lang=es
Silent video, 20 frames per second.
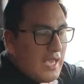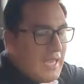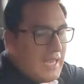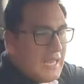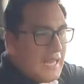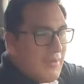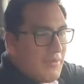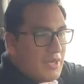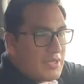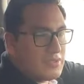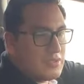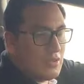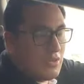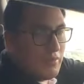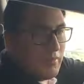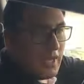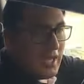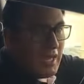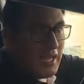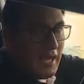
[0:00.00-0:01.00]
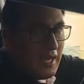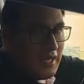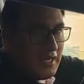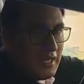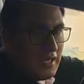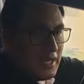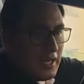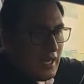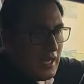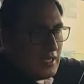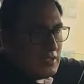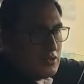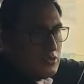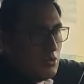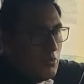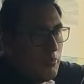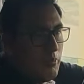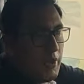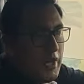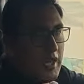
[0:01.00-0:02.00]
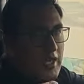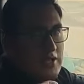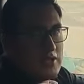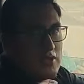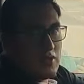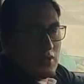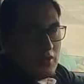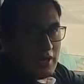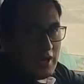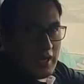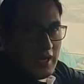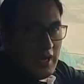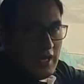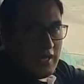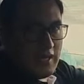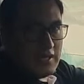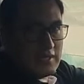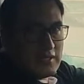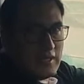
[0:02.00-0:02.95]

En la versión mecánica, su precio real,